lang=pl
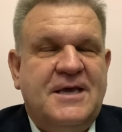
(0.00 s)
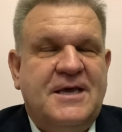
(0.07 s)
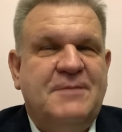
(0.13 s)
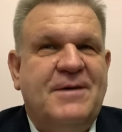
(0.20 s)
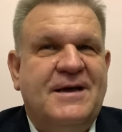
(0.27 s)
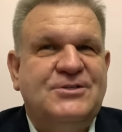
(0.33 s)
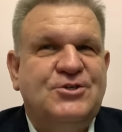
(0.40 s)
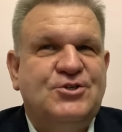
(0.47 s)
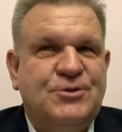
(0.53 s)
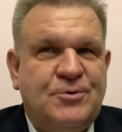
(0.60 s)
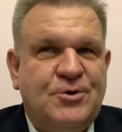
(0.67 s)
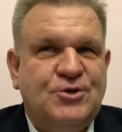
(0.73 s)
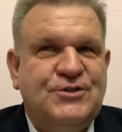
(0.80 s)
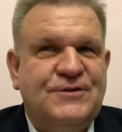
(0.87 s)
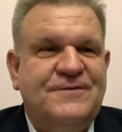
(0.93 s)
I bardzo
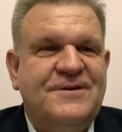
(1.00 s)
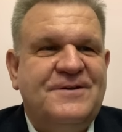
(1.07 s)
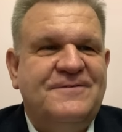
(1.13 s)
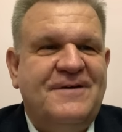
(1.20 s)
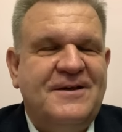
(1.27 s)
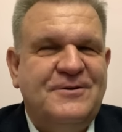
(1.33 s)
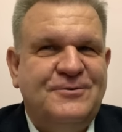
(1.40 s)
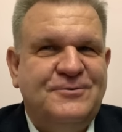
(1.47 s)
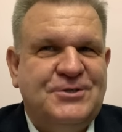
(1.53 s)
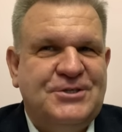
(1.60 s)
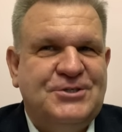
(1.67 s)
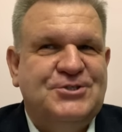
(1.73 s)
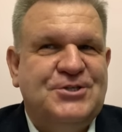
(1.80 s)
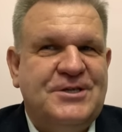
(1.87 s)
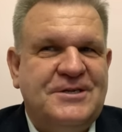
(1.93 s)
szybko się wyrywają,
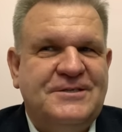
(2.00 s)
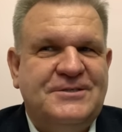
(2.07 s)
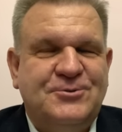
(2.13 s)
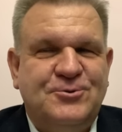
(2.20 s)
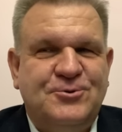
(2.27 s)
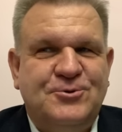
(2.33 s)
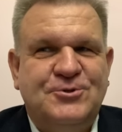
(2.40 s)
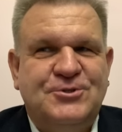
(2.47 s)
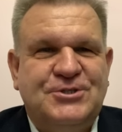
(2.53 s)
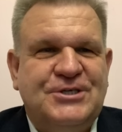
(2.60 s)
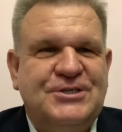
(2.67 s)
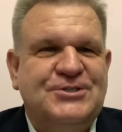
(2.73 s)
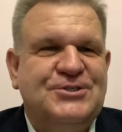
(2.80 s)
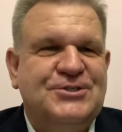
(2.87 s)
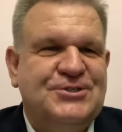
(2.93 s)
że
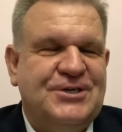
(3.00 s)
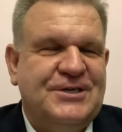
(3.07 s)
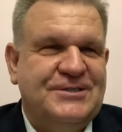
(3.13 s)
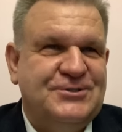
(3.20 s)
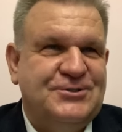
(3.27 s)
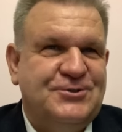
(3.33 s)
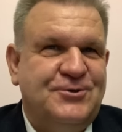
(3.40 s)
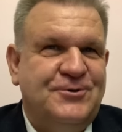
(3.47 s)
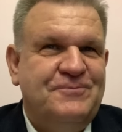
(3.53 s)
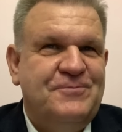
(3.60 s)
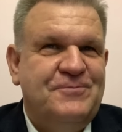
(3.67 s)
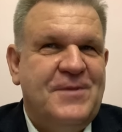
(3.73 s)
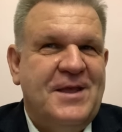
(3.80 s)
460. Y,